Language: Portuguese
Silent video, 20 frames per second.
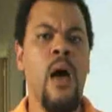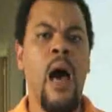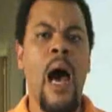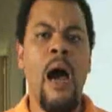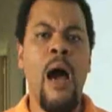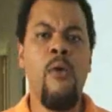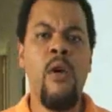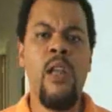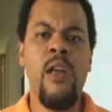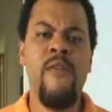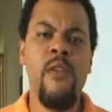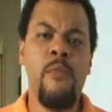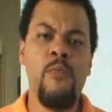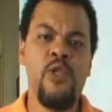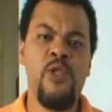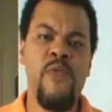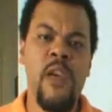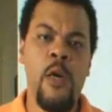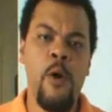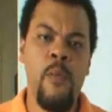Agora
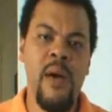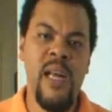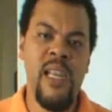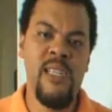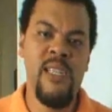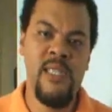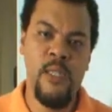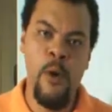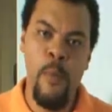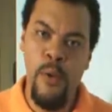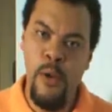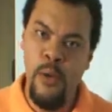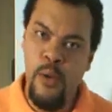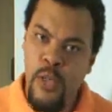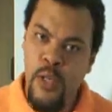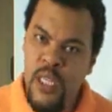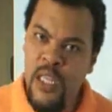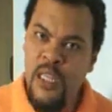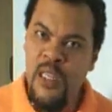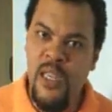vamos ver como elas são
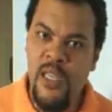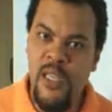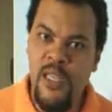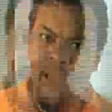produzidas?